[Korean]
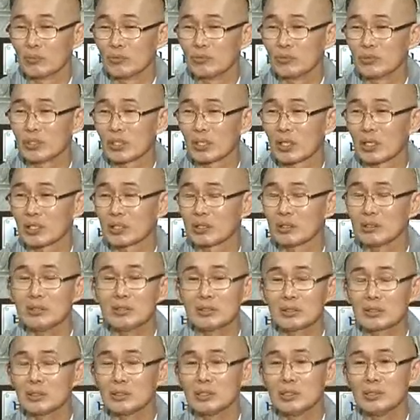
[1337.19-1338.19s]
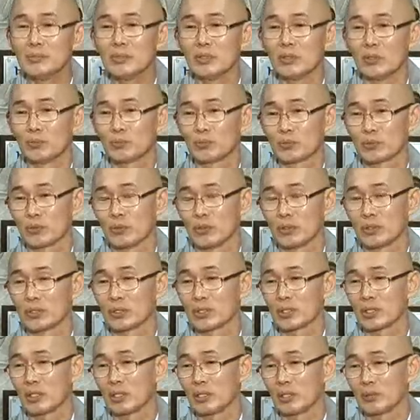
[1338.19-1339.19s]
문제가 끈, 끊임이 없어.
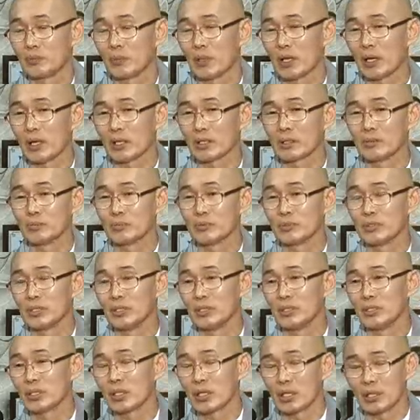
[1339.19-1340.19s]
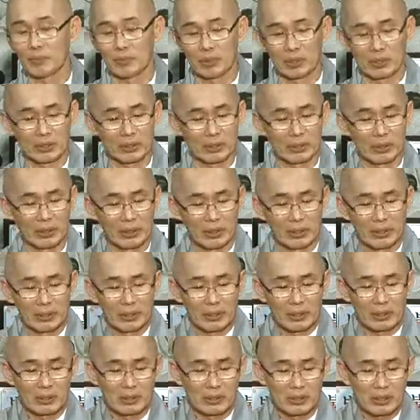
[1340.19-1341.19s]
이렇게 하는 분이 있는가 하면은
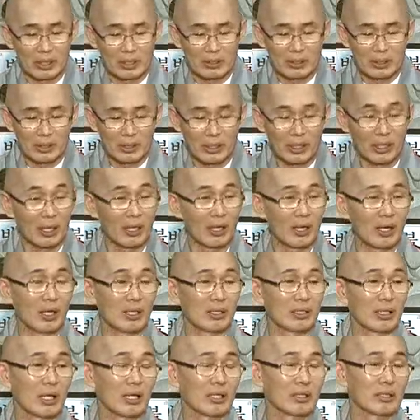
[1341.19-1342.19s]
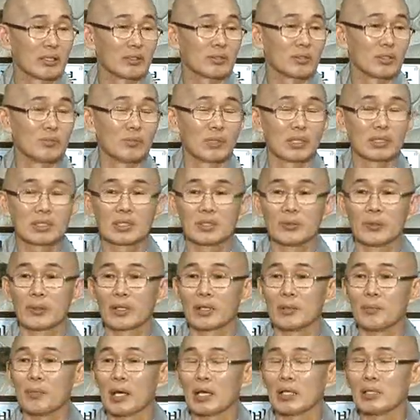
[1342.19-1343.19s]
그 대신에, 아, 나한테 정말
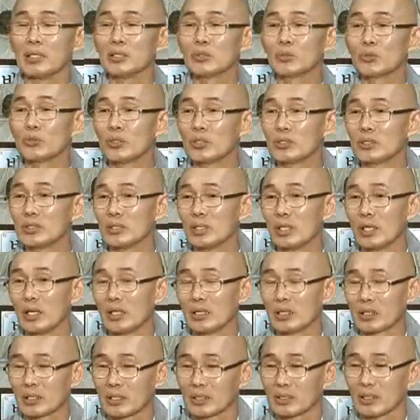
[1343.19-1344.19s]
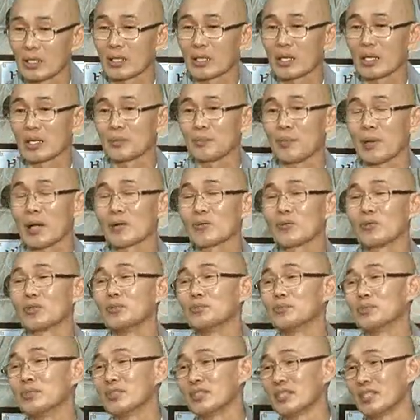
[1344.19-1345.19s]
기회가 많이 주어지네. 이렇게 생각을
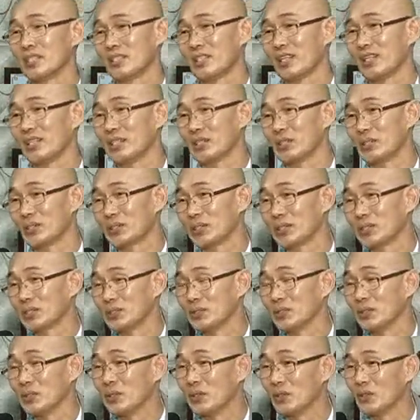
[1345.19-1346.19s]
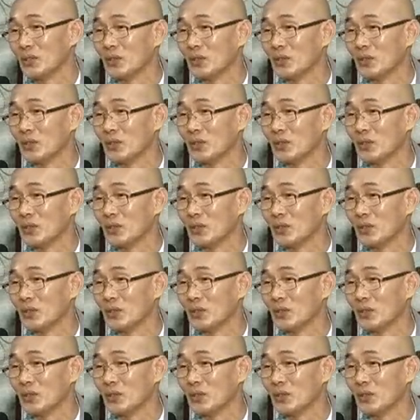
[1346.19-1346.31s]
바꾸는 분들이 있다는 거예요. 그지?